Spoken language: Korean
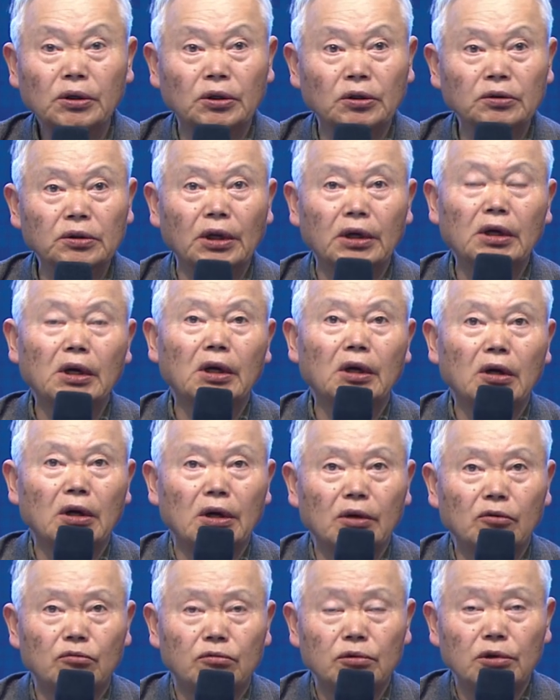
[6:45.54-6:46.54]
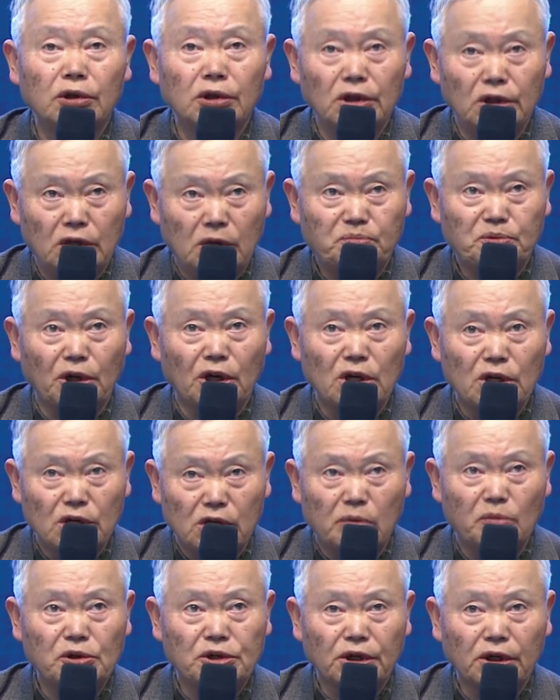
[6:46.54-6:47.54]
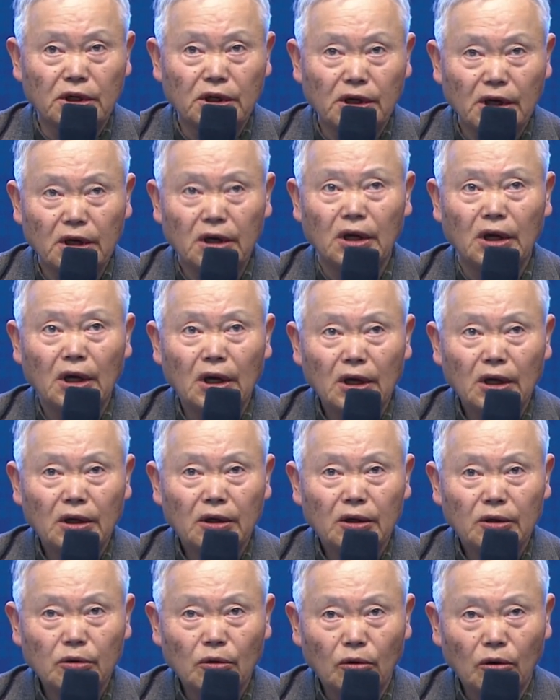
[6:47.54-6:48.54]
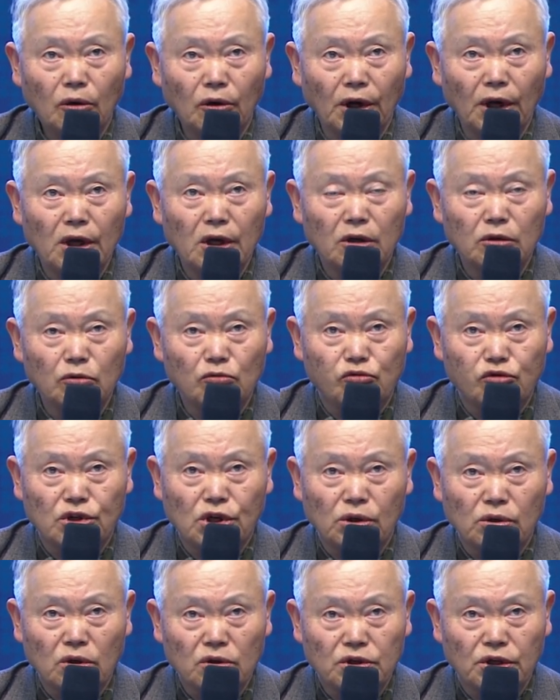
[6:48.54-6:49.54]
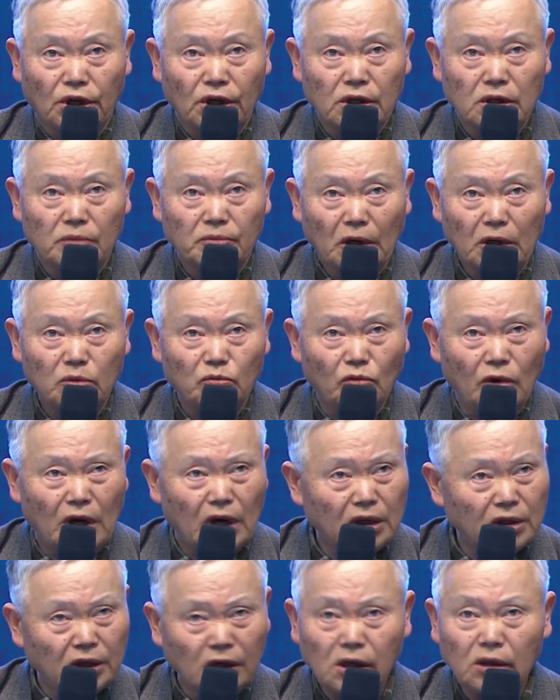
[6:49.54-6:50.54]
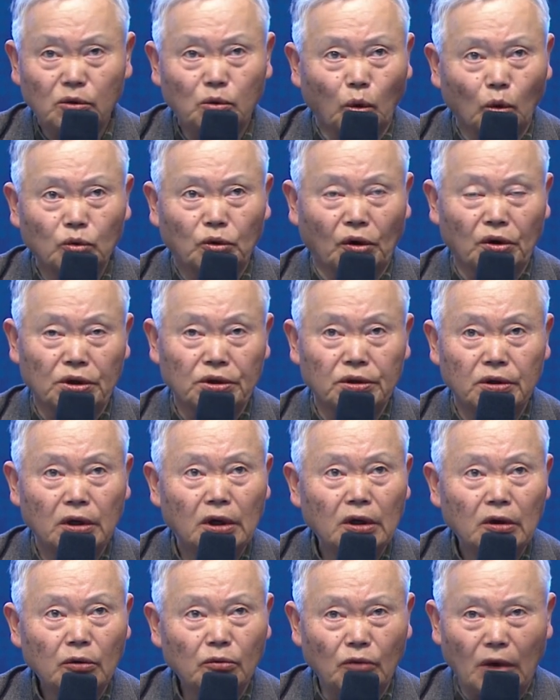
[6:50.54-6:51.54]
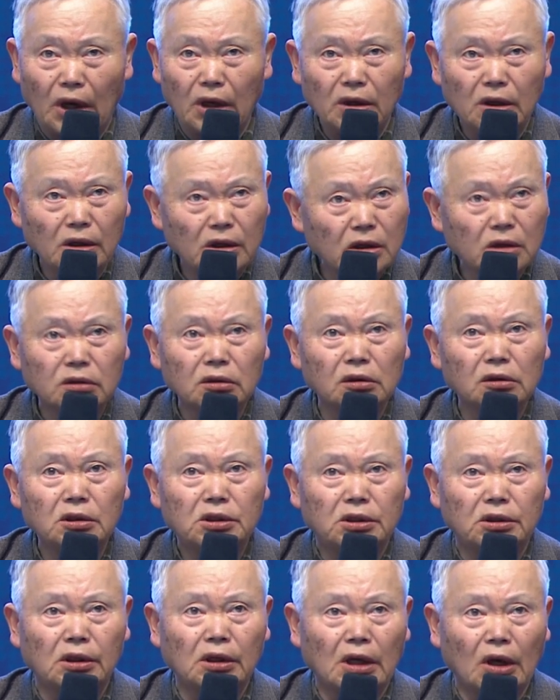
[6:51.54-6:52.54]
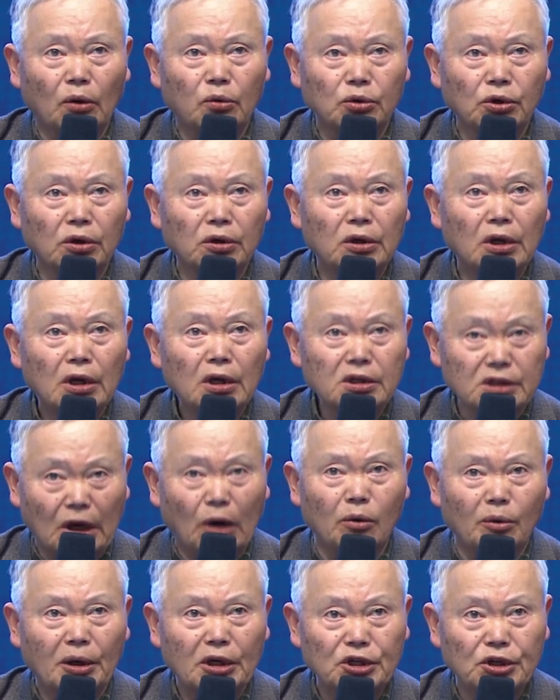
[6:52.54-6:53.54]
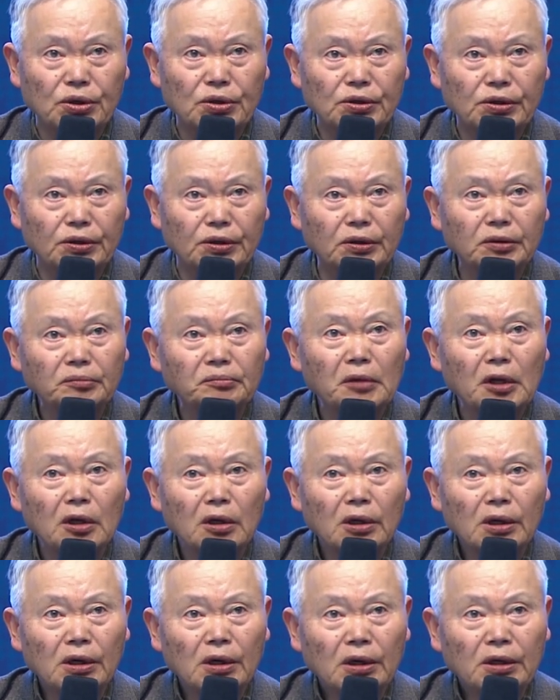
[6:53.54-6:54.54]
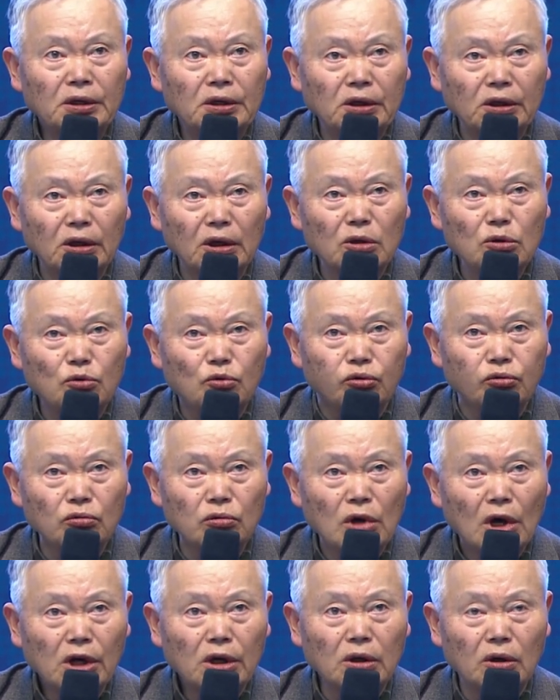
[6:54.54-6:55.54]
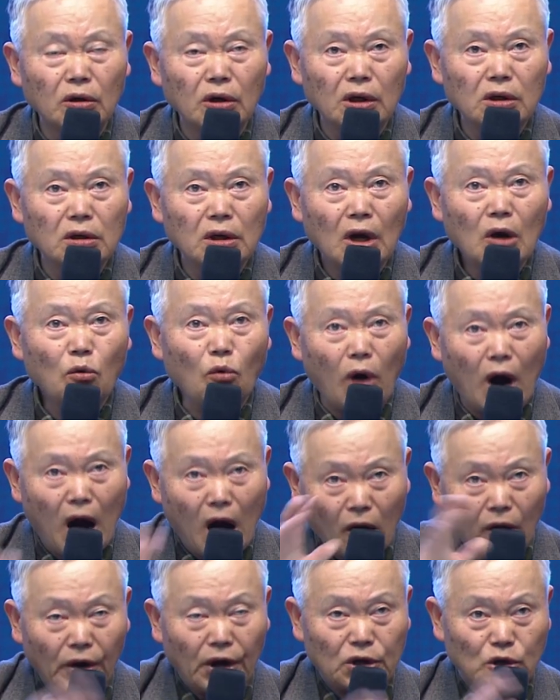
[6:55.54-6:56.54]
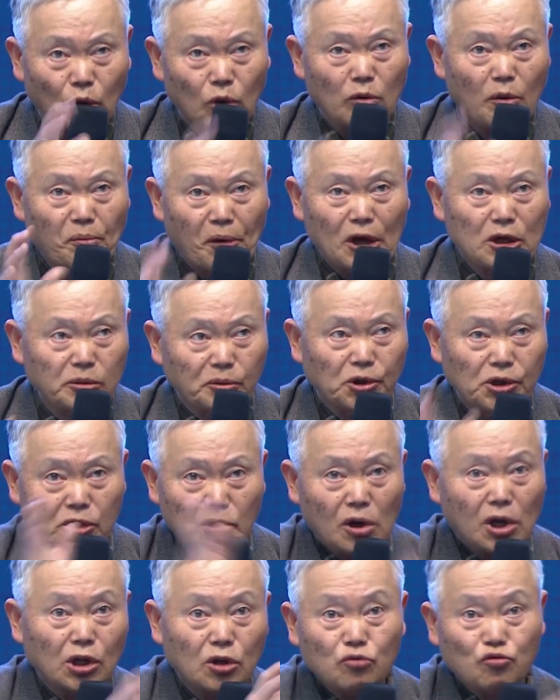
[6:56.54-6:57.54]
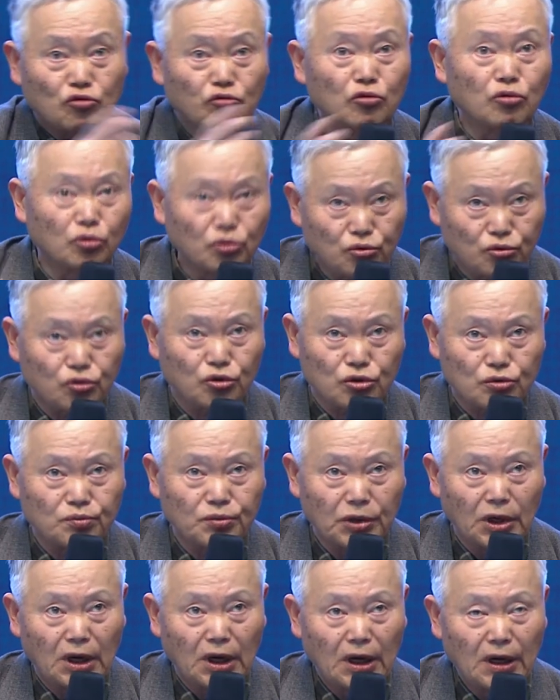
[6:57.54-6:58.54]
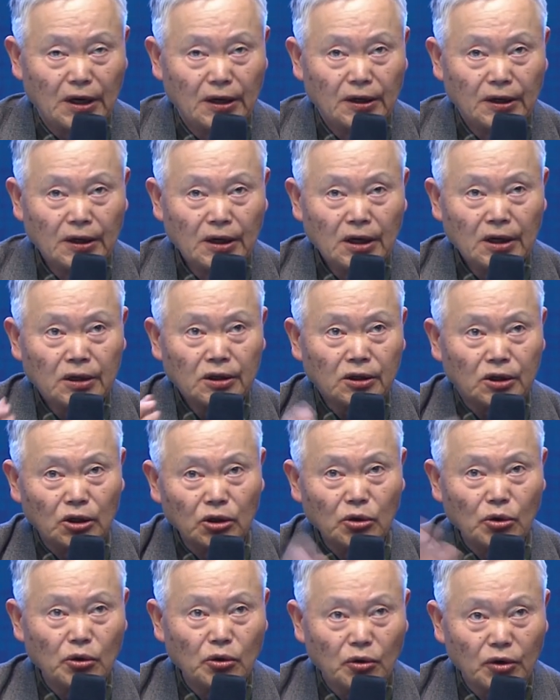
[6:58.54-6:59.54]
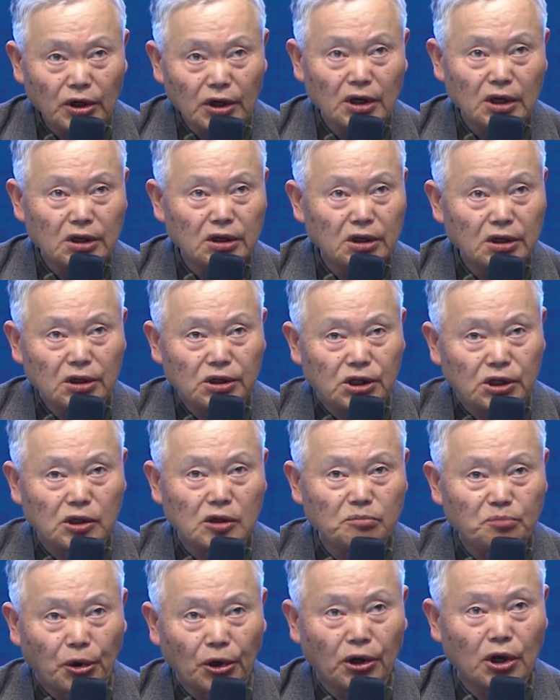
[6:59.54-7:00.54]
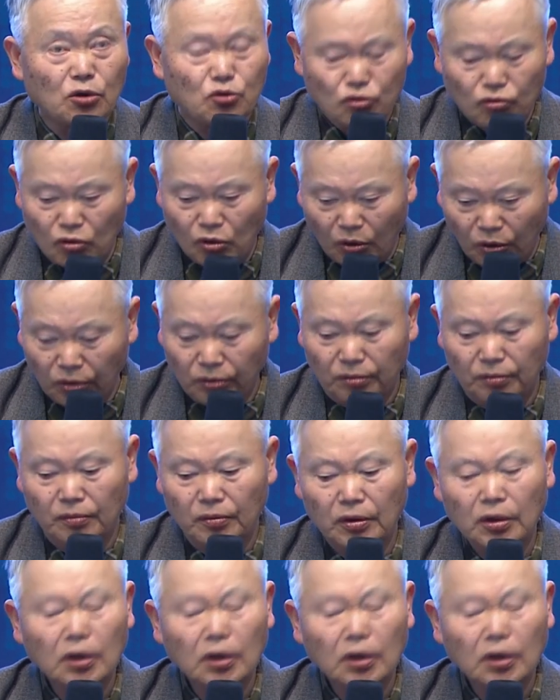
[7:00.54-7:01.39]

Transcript: 현대의 20세기, 21세기의 하나의 그국제정직개념과는 완전히 동떨어진 완전히 그시대낙후적인 사고방식이죠. 이러한 중, 이러한 과거에 1982년까지는 중국은 좋습니다. 그 이후에 이 시진핑의 중국은